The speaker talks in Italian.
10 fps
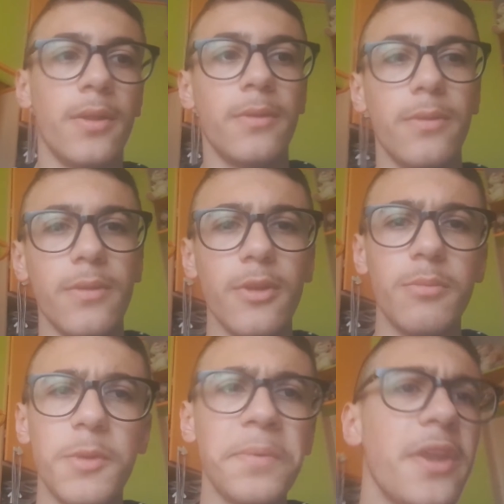No,
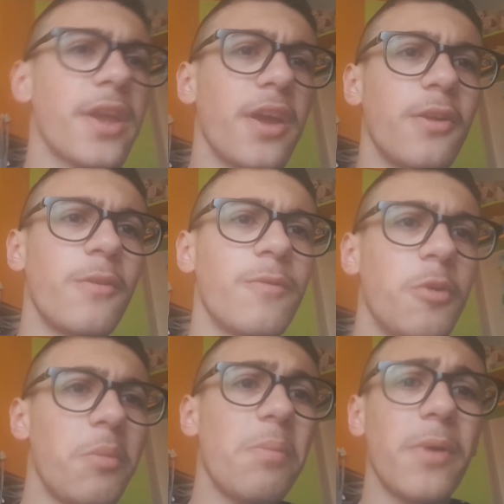mi pare che non vi
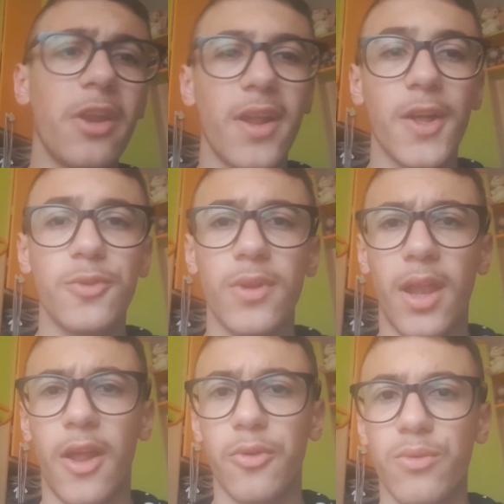ho mai parlato
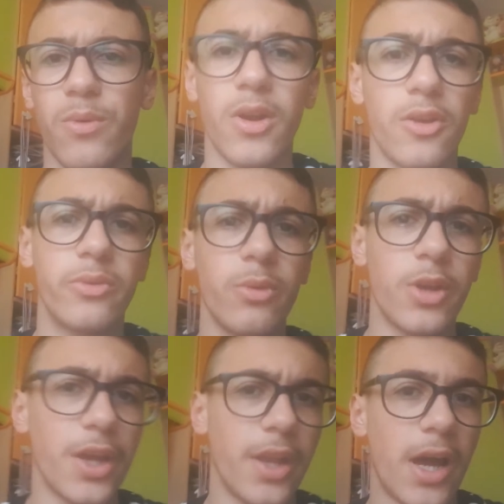della scuola sul
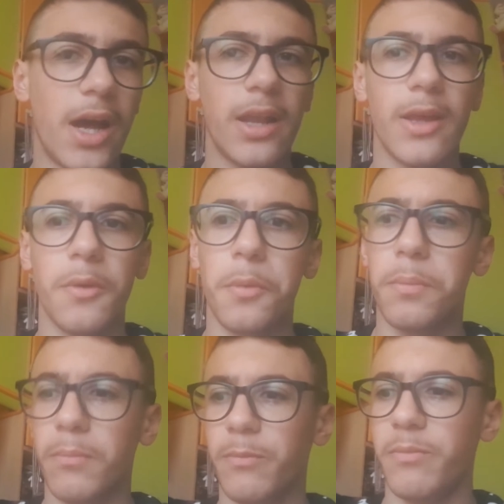canale, o
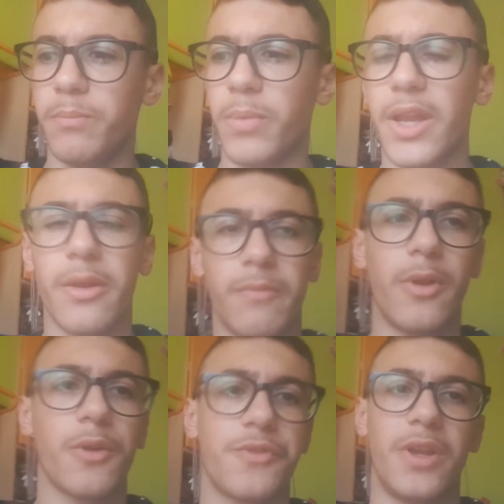mm, pare ve
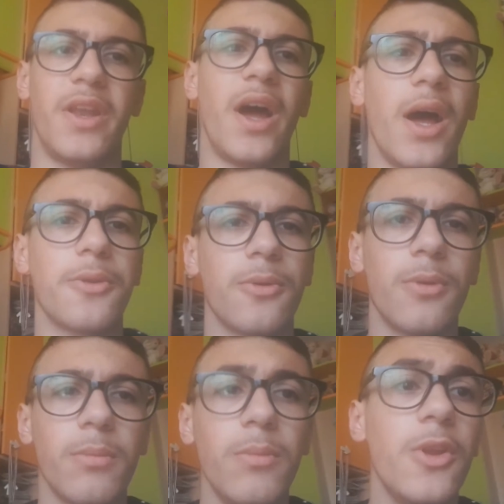l'ho accennato,
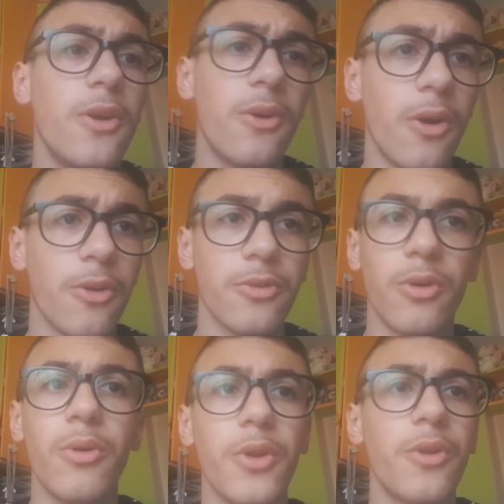non mi ricordo.
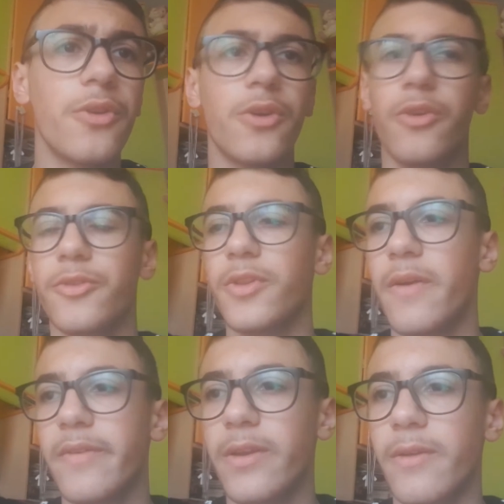Comunque non ricordo di
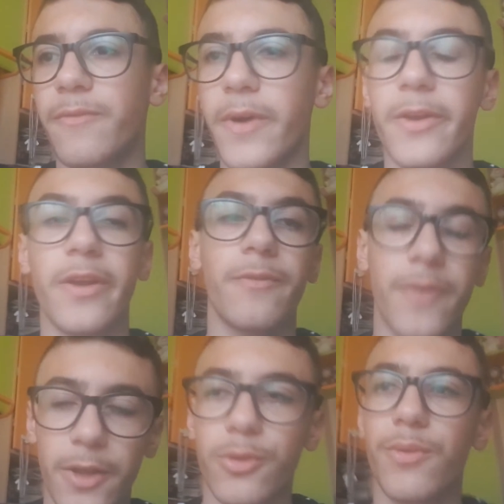aver fare,
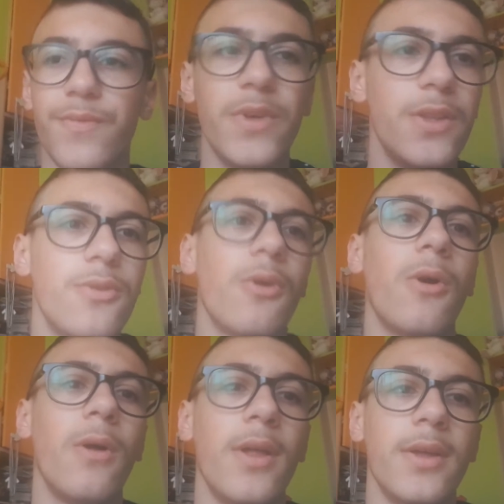fatto un
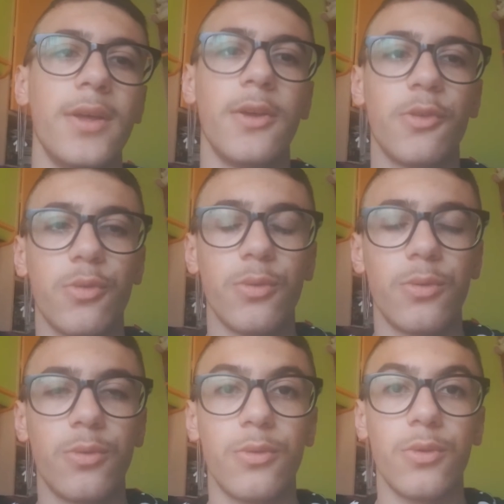video
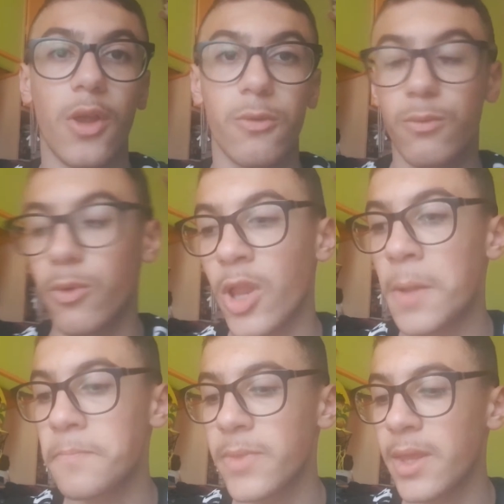sulla
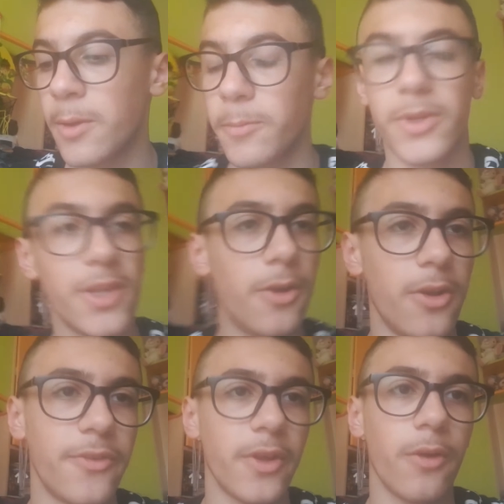scuola per chi non
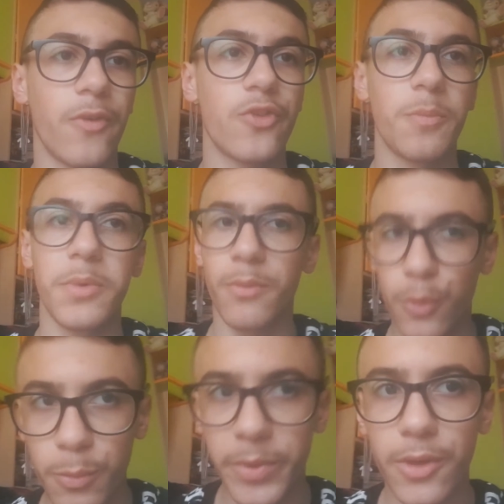lo sa, io faccio il primo
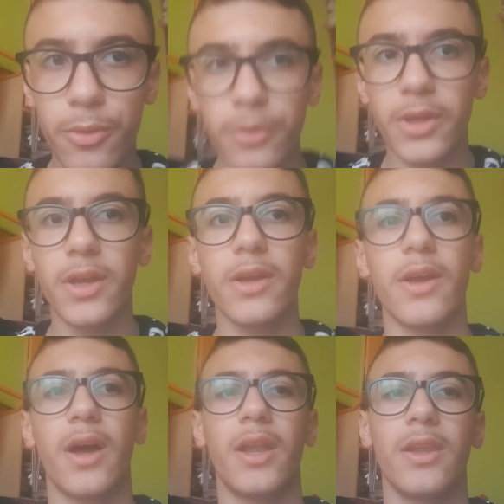
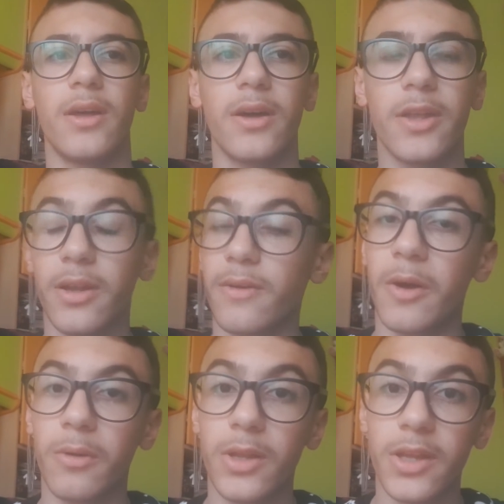superiore al, gra
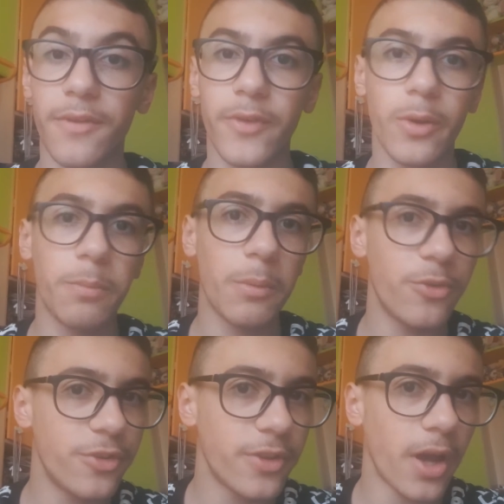al grafico
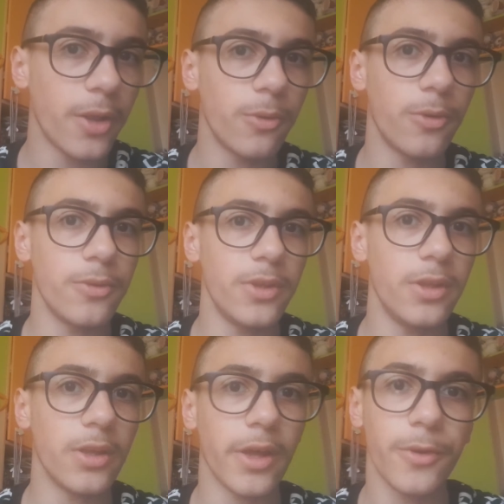pubblicitario
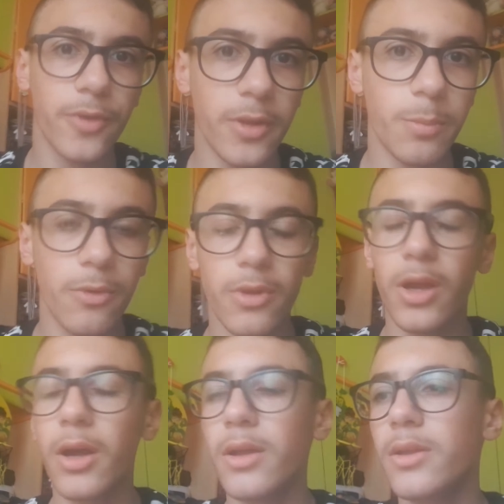di Canosa di
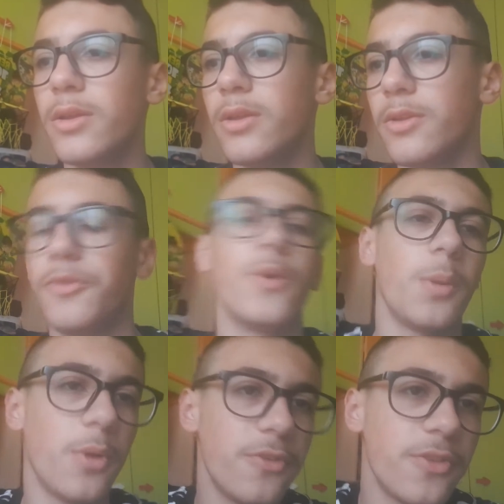Puglia, cioè la
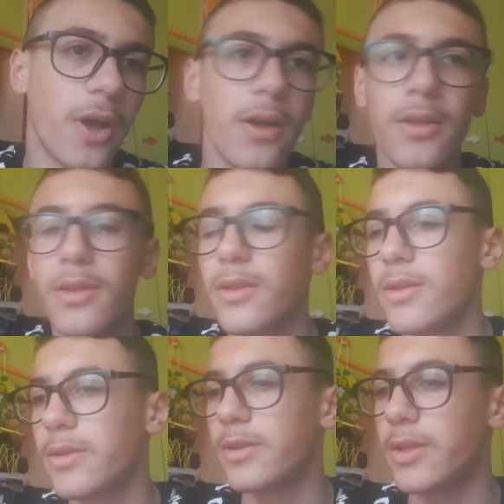mia città.
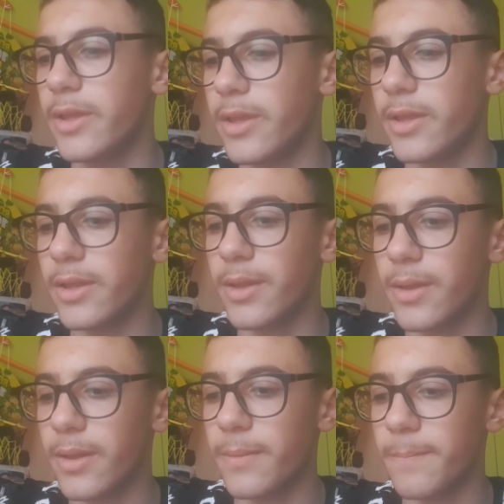
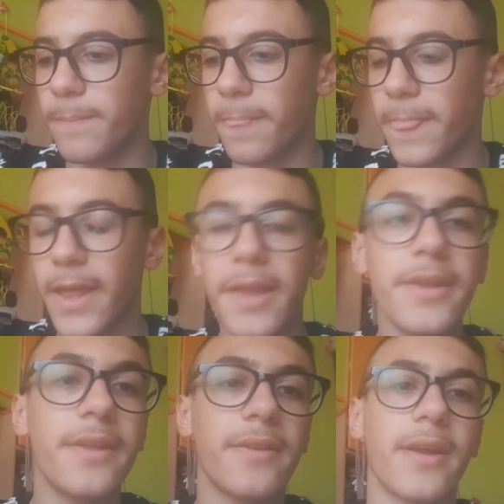E, ehm, e,
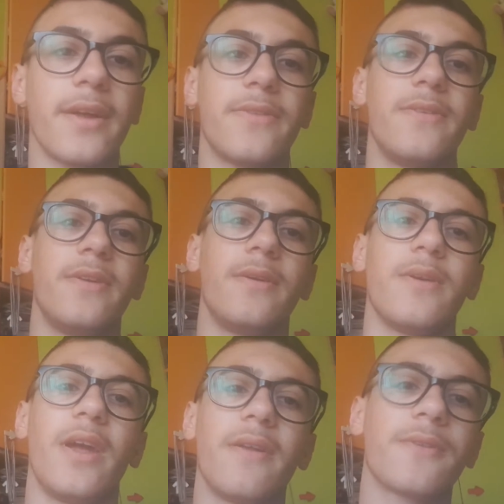niente, ragazzi,
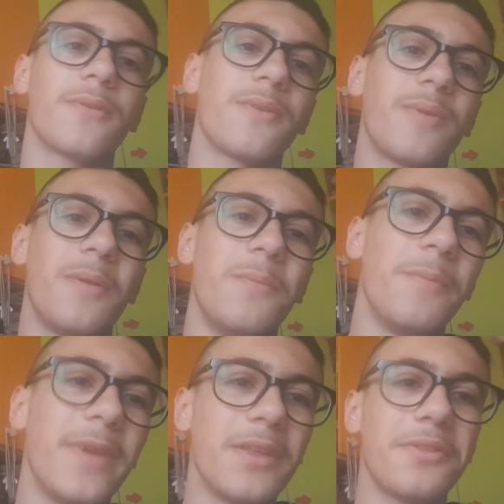è arrivato in quel
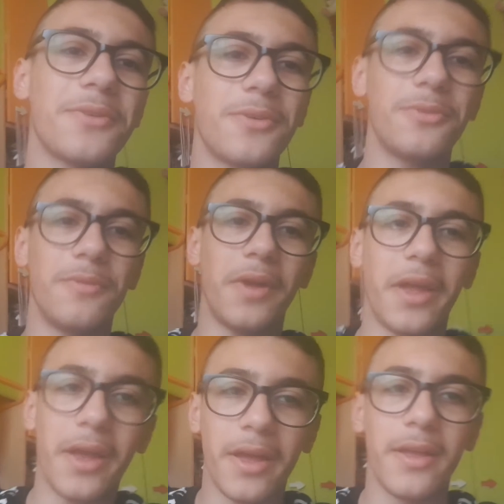momento
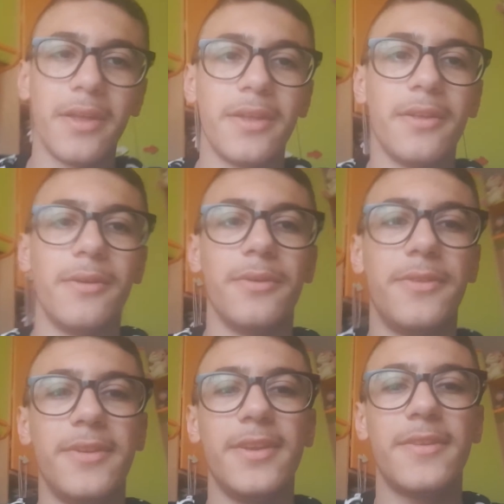dove oh,
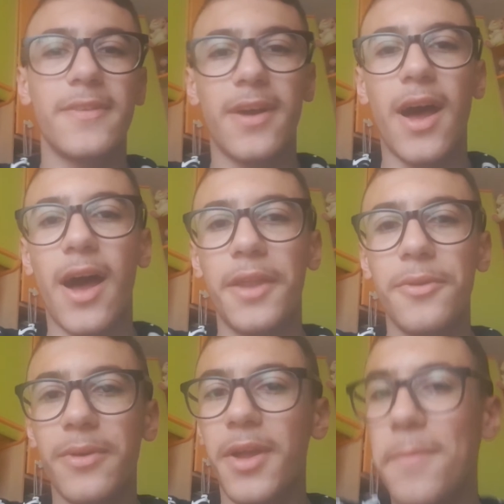si inizia a
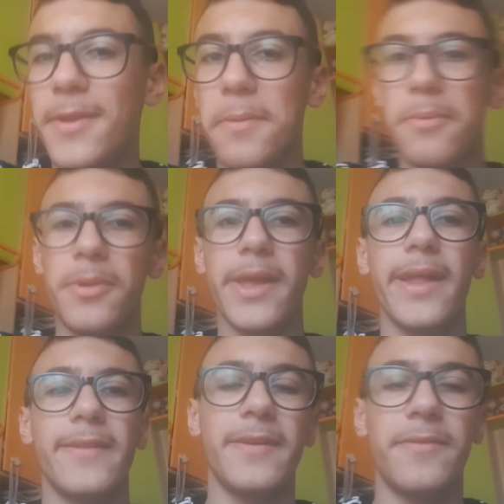non capire più
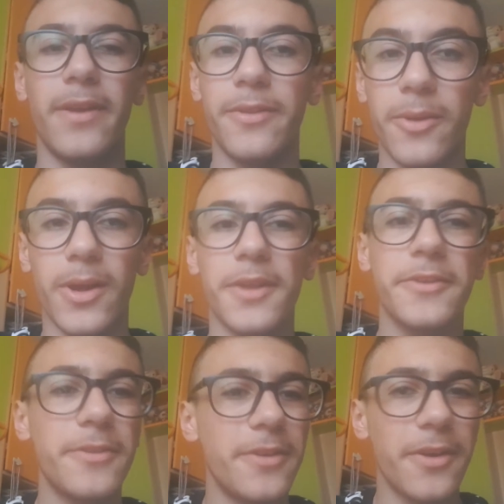niente, a fare le
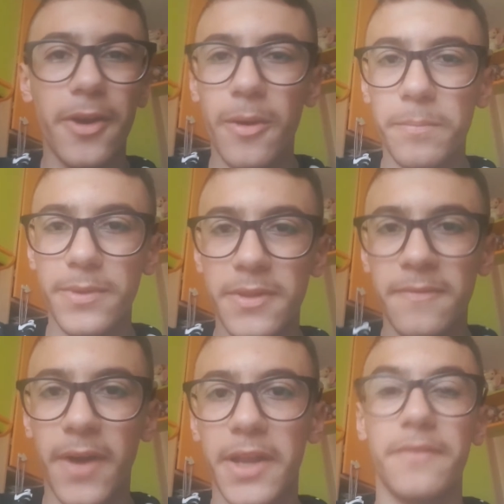interrogazioni, i compiti
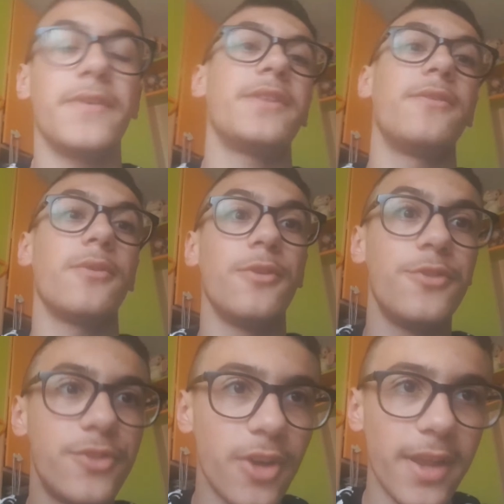vari. Infatti, sono
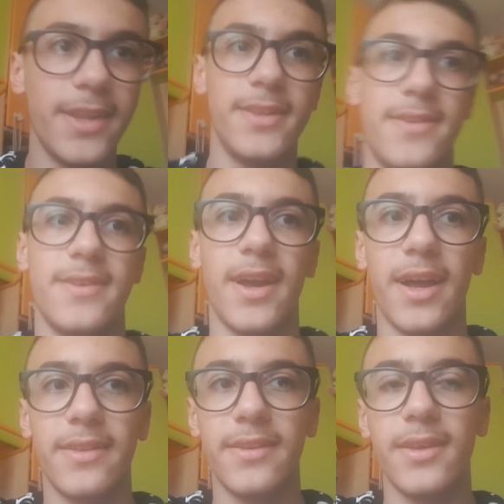già
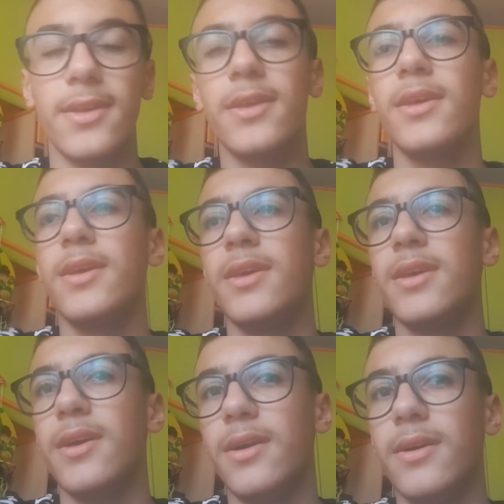iniziati,
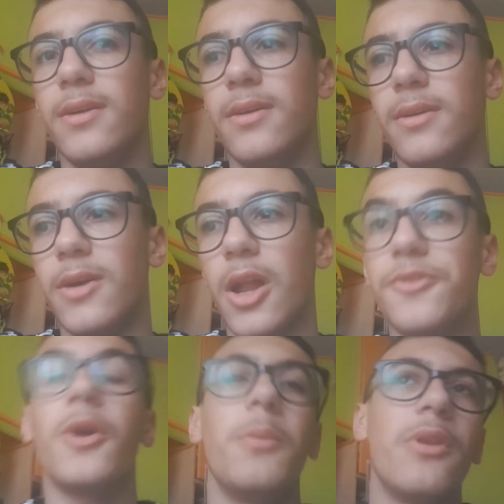uh,
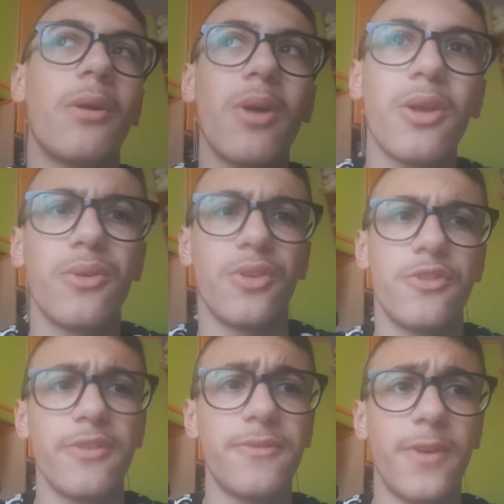cioè, meglio, qualcosa
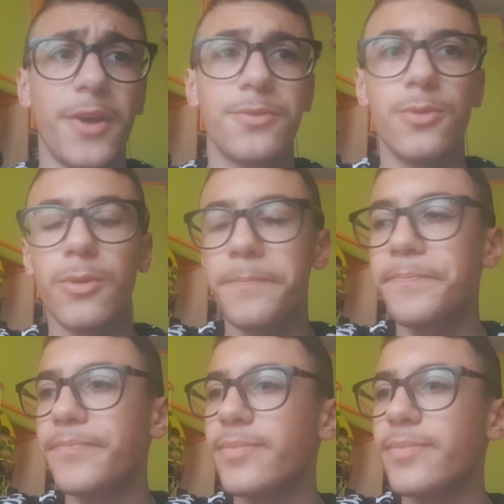già fatto.